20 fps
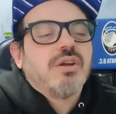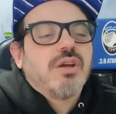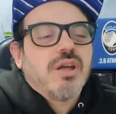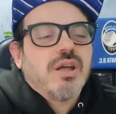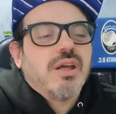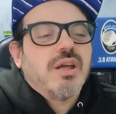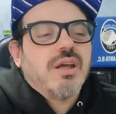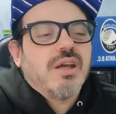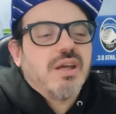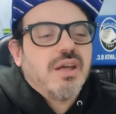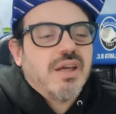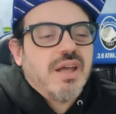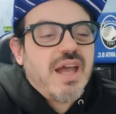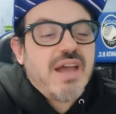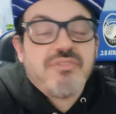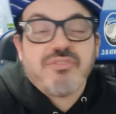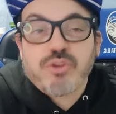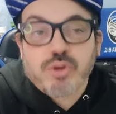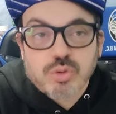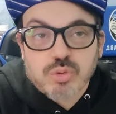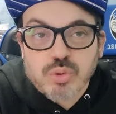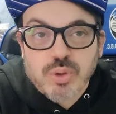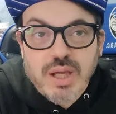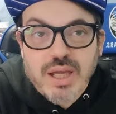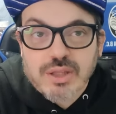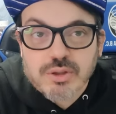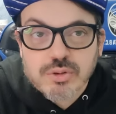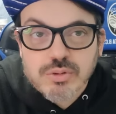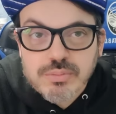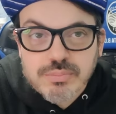Eh, è
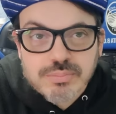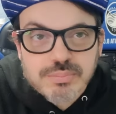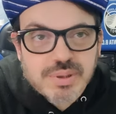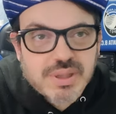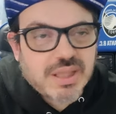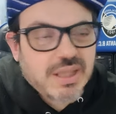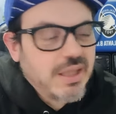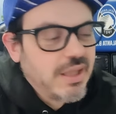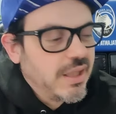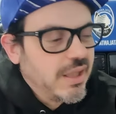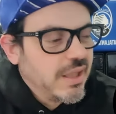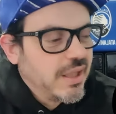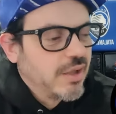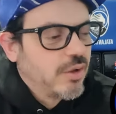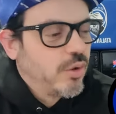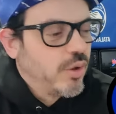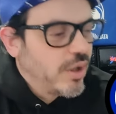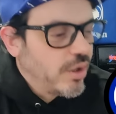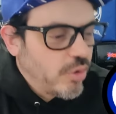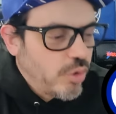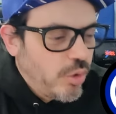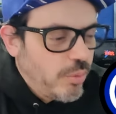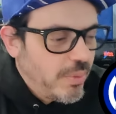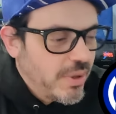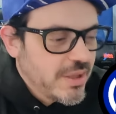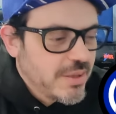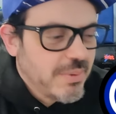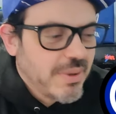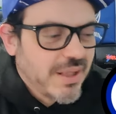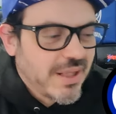fortunato perché con la
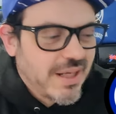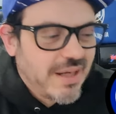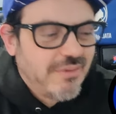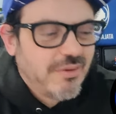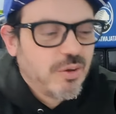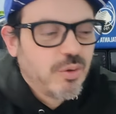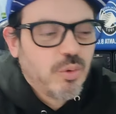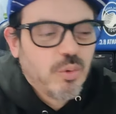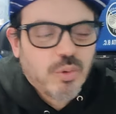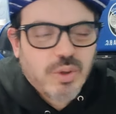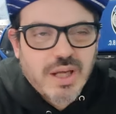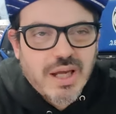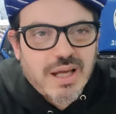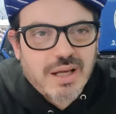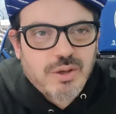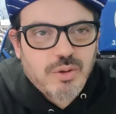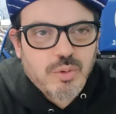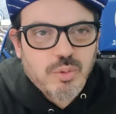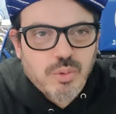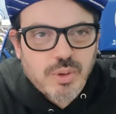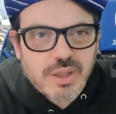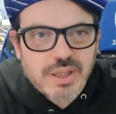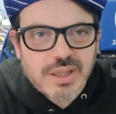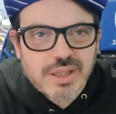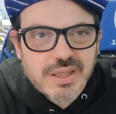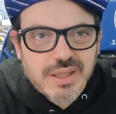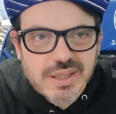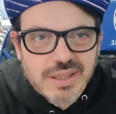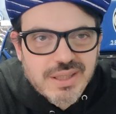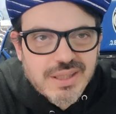Roma gli mancavano Lukaku
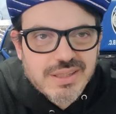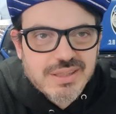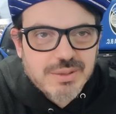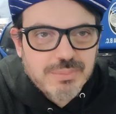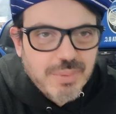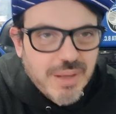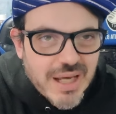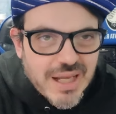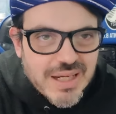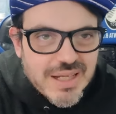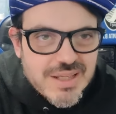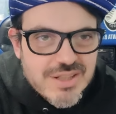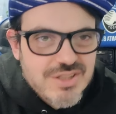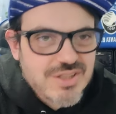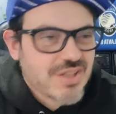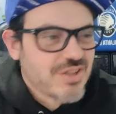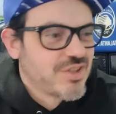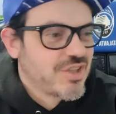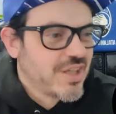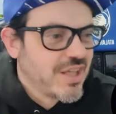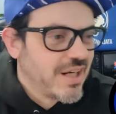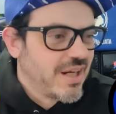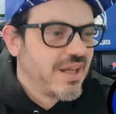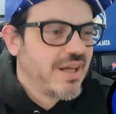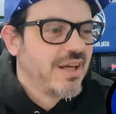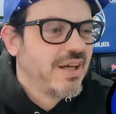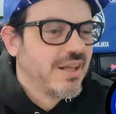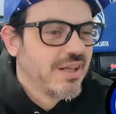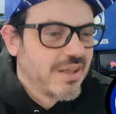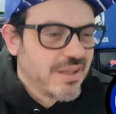e, e Dybala,
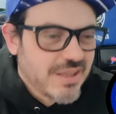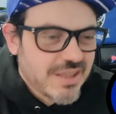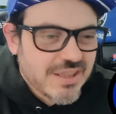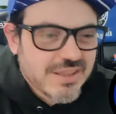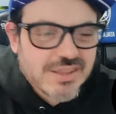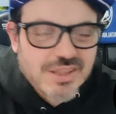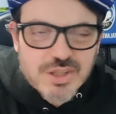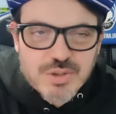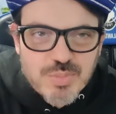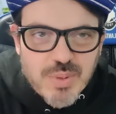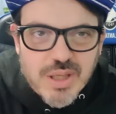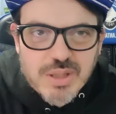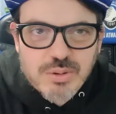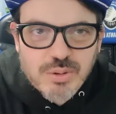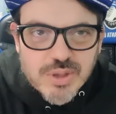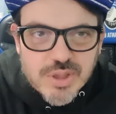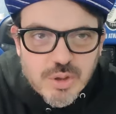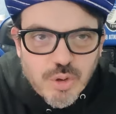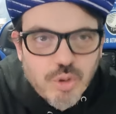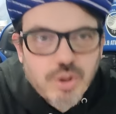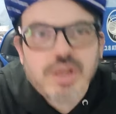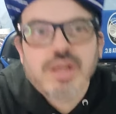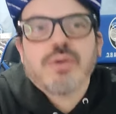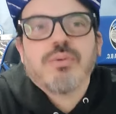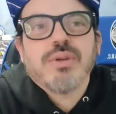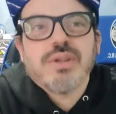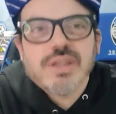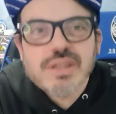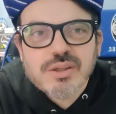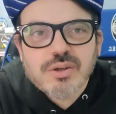stasera era l'Inter sbaglio a rigore,
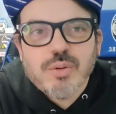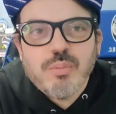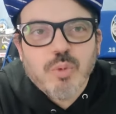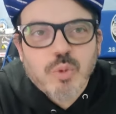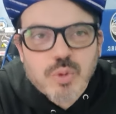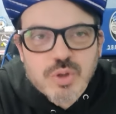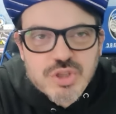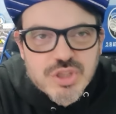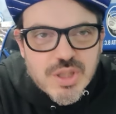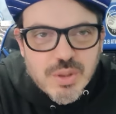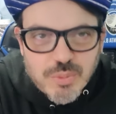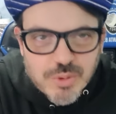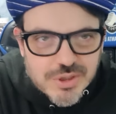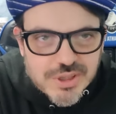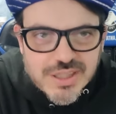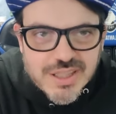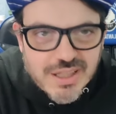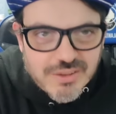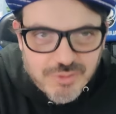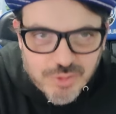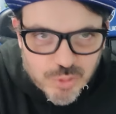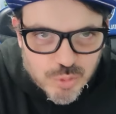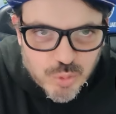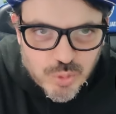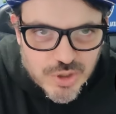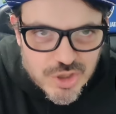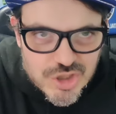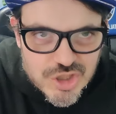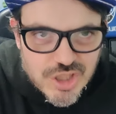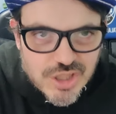quindi comunque sia vuol dire che la
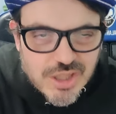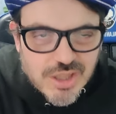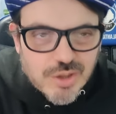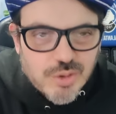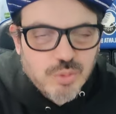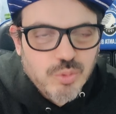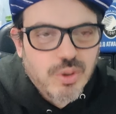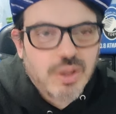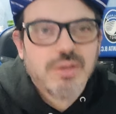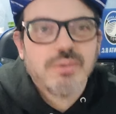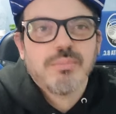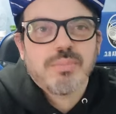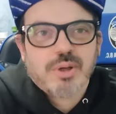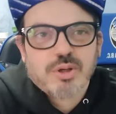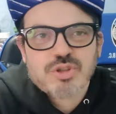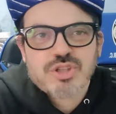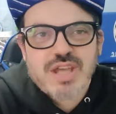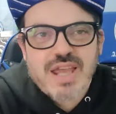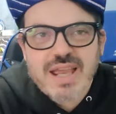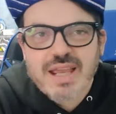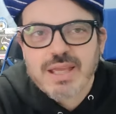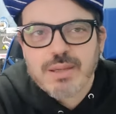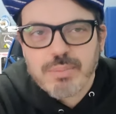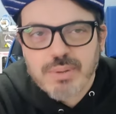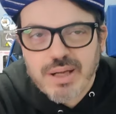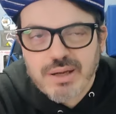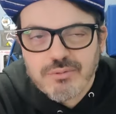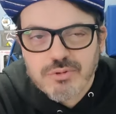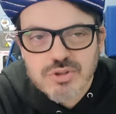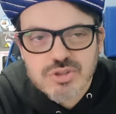fortuna gira dalla tua, però sei anche
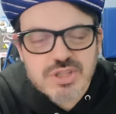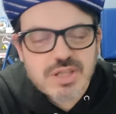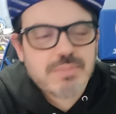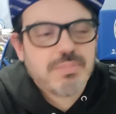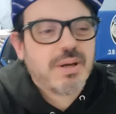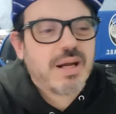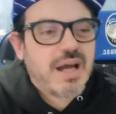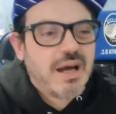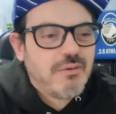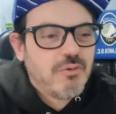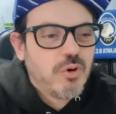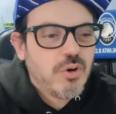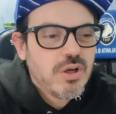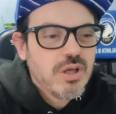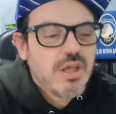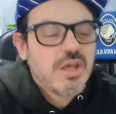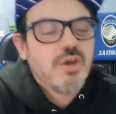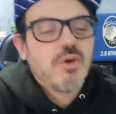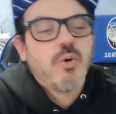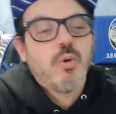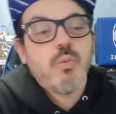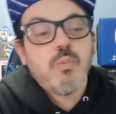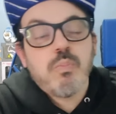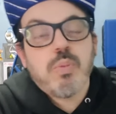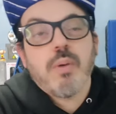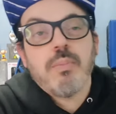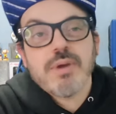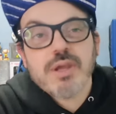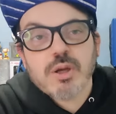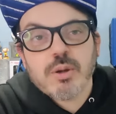bravo. Sei bravo, un
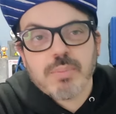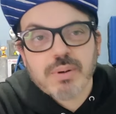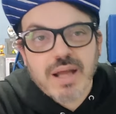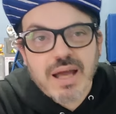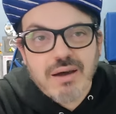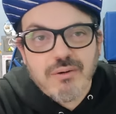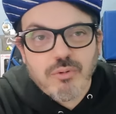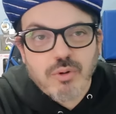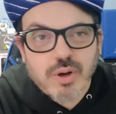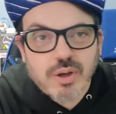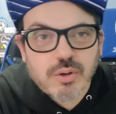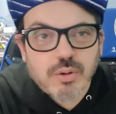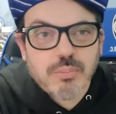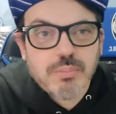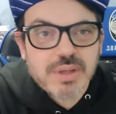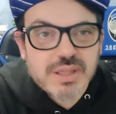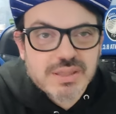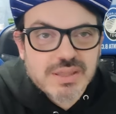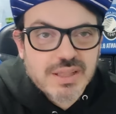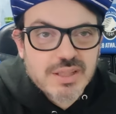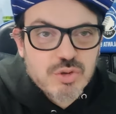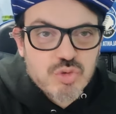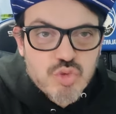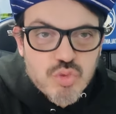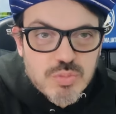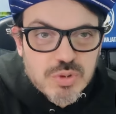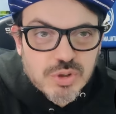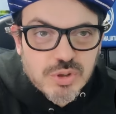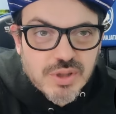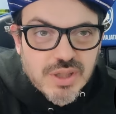po' meno bravo a non metterli
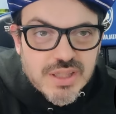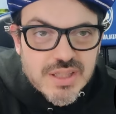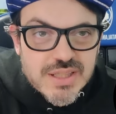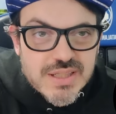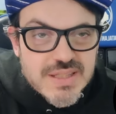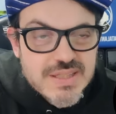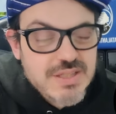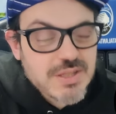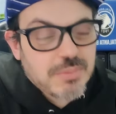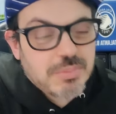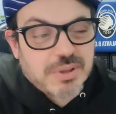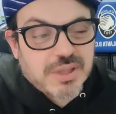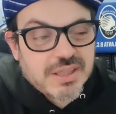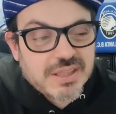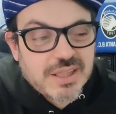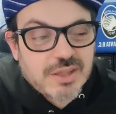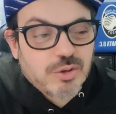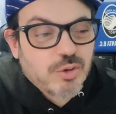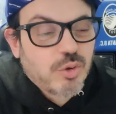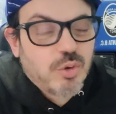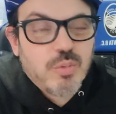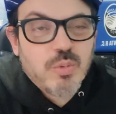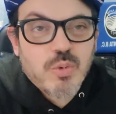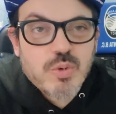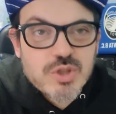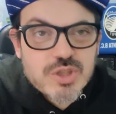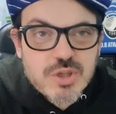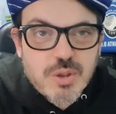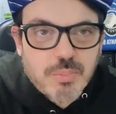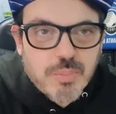subito dall'inizio perché tanto
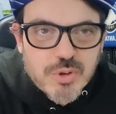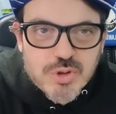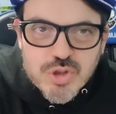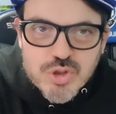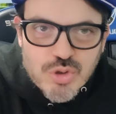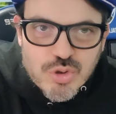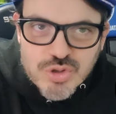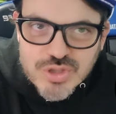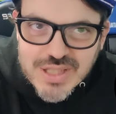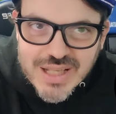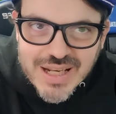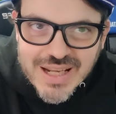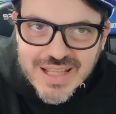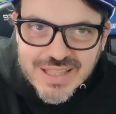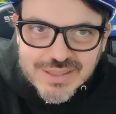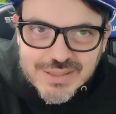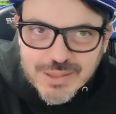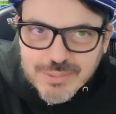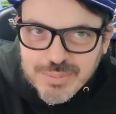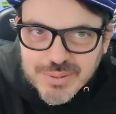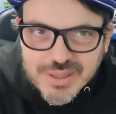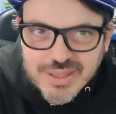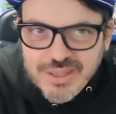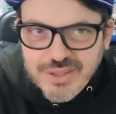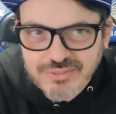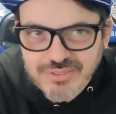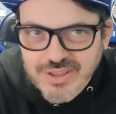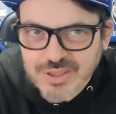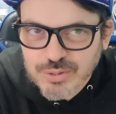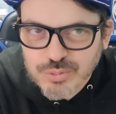comunque sia un po' si sono stancati eh, perché
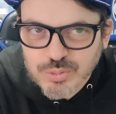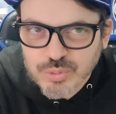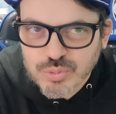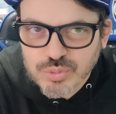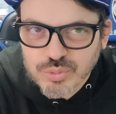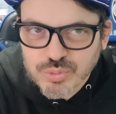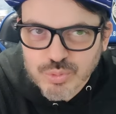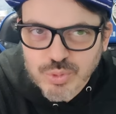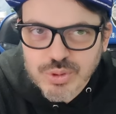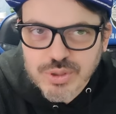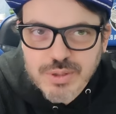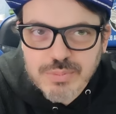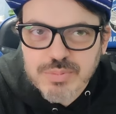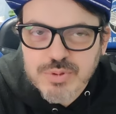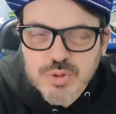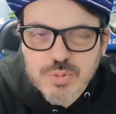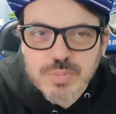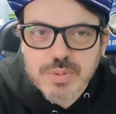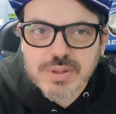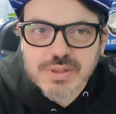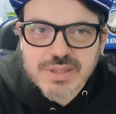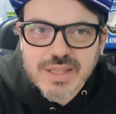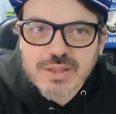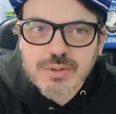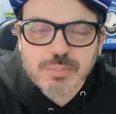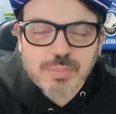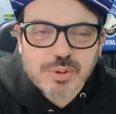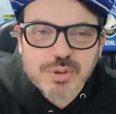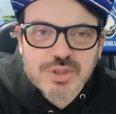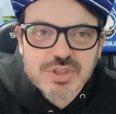fare due, due tempi supplementari
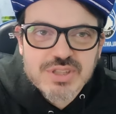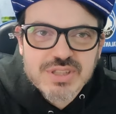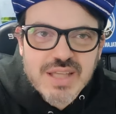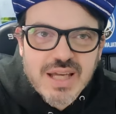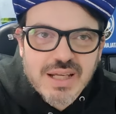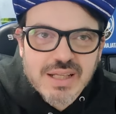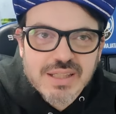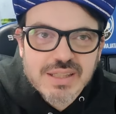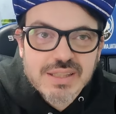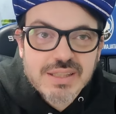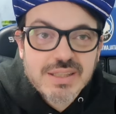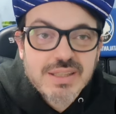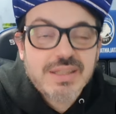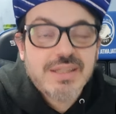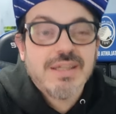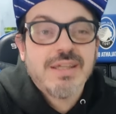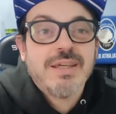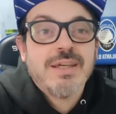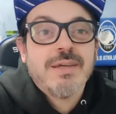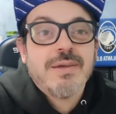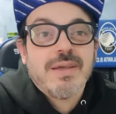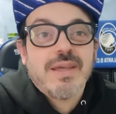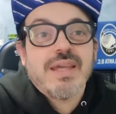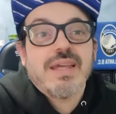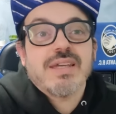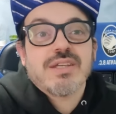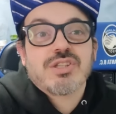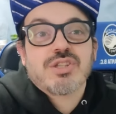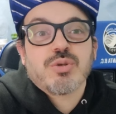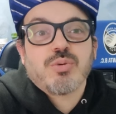un po' ti stanchi
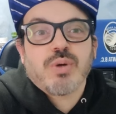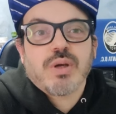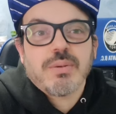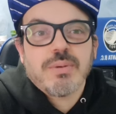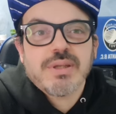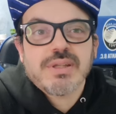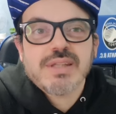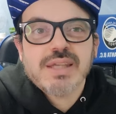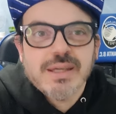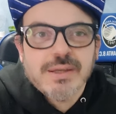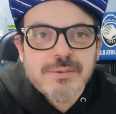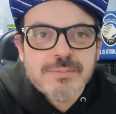e sicuramente